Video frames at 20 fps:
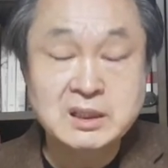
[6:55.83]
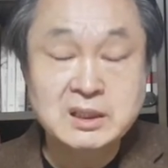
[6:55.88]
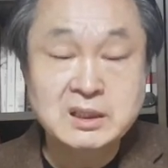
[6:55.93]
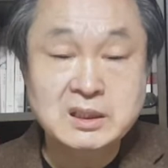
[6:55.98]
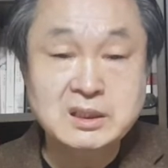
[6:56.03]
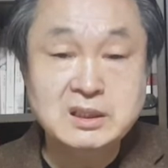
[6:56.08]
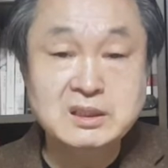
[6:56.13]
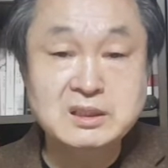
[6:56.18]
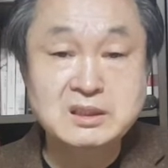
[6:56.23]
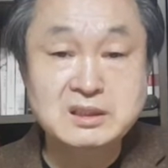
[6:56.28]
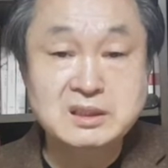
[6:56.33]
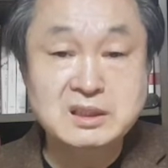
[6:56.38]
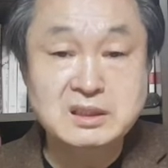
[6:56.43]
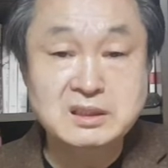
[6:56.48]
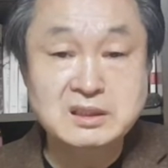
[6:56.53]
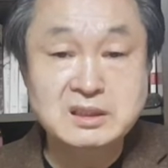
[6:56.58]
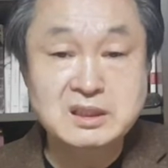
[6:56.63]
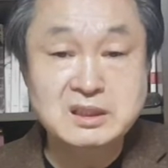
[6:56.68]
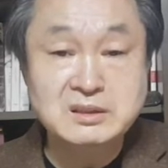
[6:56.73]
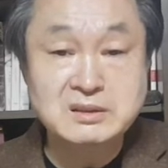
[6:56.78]
이런
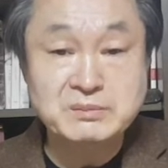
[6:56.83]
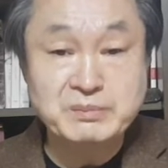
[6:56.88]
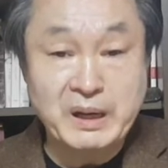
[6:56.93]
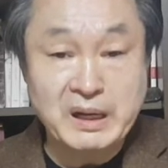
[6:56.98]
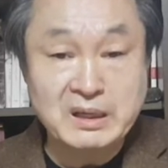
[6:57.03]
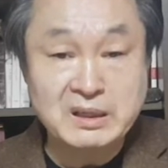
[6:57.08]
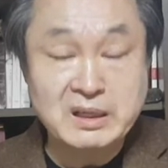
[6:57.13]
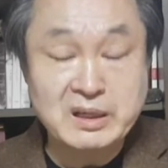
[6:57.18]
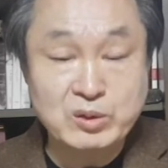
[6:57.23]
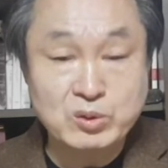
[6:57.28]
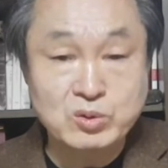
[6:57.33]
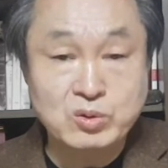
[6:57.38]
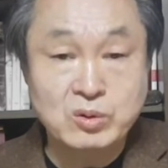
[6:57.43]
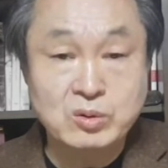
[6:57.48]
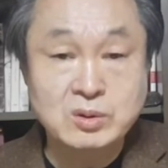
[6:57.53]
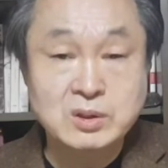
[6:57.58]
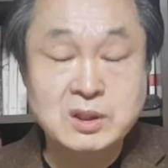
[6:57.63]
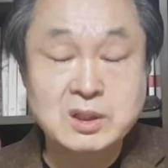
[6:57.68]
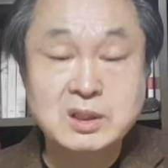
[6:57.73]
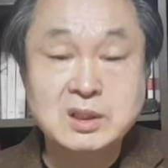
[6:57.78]
등등 말을
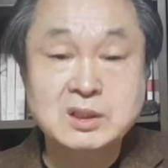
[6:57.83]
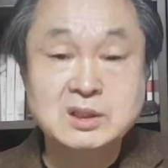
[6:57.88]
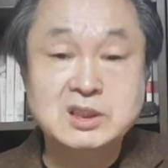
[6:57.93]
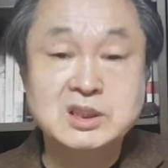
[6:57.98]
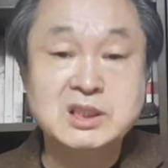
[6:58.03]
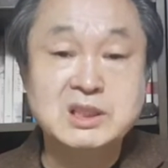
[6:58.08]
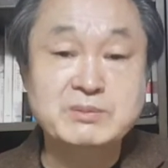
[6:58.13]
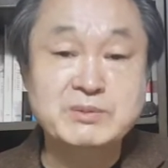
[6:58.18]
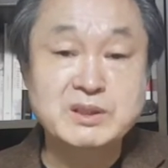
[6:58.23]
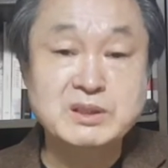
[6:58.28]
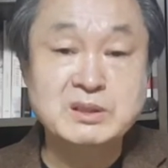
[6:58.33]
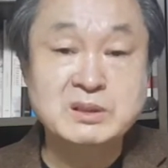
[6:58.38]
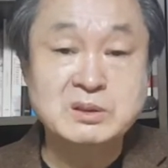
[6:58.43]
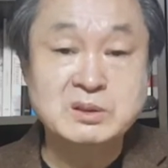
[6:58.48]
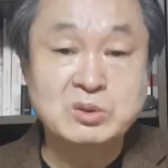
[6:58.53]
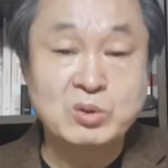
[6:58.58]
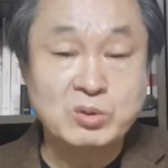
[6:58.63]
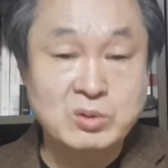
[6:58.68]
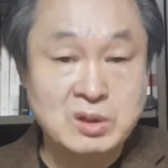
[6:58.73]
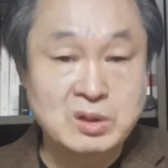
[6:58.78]
해놓고 지금은
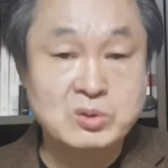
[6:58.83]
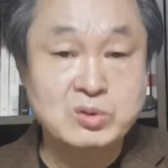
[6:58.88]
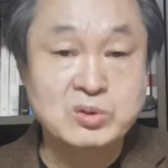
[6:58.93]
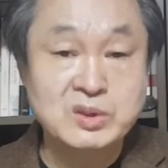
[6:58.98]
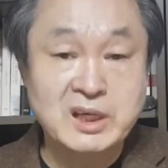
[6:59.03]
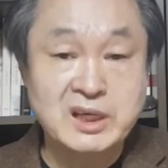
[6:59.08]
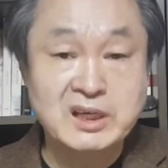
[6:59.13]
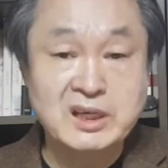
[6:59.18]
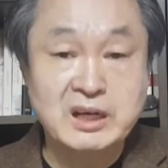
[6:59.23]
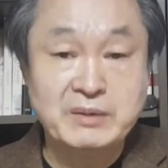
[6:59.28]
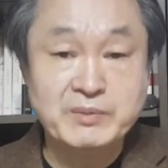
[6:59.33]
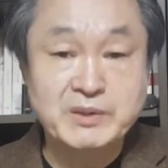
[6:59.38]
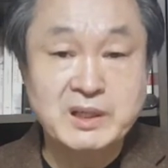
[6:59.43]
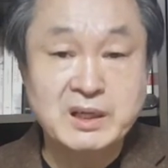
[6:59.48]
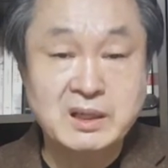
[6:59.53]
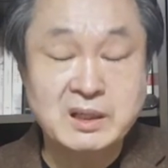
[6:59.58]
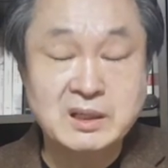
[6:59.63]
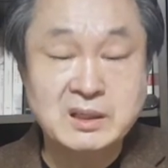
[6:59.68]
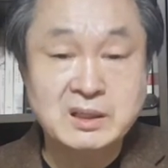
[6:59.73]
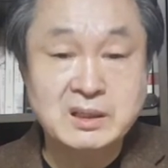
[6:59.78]
또 거꾸로 이야기를
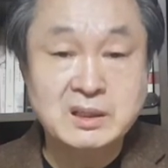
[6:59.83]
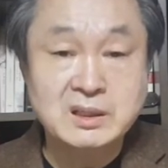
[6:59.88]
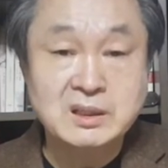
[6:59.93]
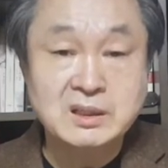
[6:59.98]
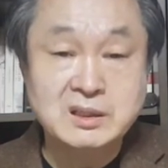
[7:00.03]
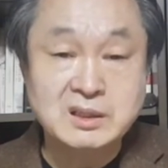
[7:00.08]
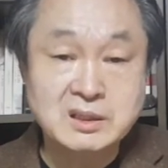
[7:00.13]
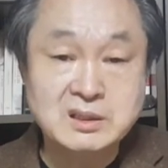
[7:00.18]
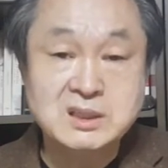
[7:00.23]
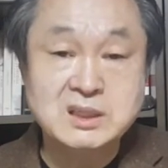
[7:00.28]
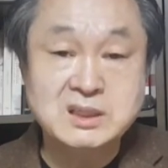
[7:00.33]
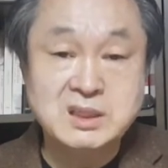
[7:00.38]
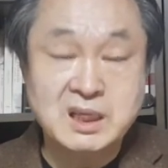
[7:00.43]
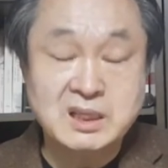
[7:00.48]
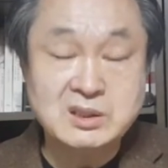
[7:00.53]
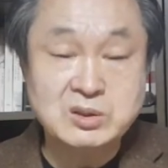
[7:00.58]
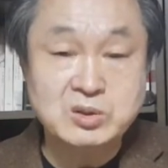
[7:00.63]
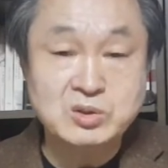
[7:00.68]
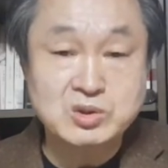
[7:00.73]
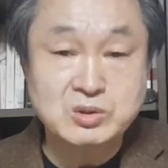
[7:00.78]
합니다.
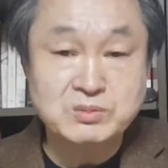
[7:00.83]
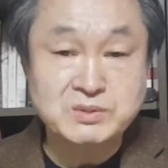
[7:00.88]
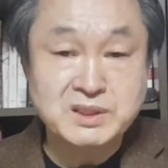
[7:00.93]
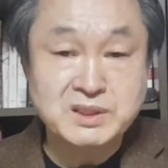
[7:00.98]
역지사지로 좀